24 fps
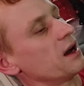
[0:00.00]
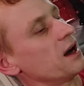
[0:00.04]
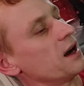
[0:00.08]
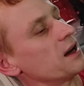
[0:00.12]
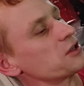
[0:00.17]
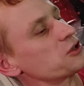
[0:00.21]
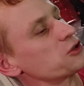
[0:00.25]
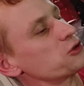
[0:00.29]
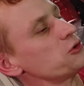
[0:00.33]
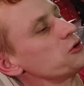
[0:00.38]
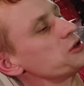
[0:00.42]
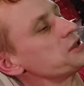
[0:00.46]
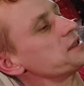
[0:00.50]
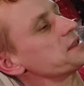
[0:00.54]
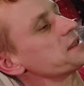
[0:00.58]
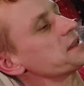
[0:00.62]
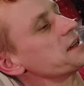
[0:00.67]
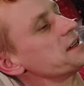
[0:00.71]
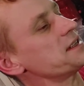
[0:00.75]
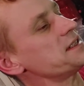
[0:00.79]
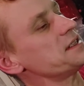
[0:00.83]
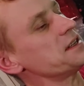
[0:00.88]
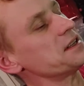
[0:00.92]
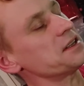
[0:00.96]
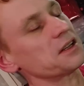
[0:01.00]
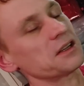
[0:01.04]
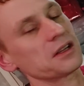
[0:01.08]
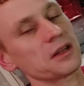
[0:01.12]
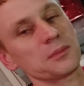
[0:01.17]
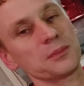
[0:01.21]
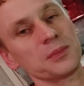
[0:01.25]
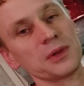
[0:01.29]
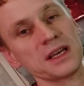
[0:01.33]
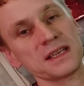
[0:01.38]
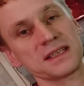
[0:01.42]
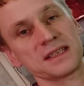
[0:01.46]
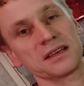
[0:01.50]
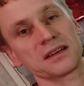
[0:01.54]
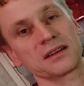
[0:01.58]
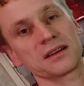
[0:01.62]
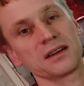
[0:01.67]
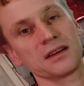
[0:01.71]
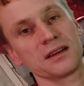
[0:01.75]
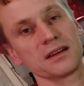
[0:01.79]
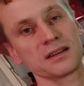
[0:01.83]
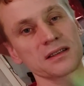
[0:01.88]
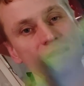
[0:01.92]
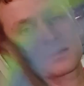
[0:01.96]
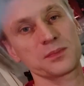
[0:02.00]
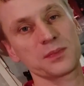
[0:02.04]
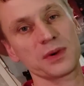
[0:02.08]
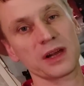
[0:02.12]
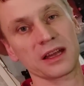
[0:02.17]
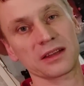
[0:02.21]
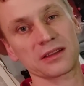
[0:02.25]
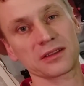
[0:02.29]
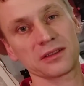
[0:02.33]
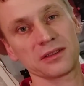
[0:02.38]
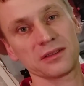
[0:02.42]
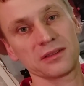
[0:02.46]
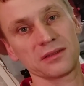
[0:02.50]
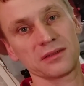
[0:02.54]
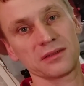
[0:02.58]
А что если скрестить этот пластик с ПЭТ?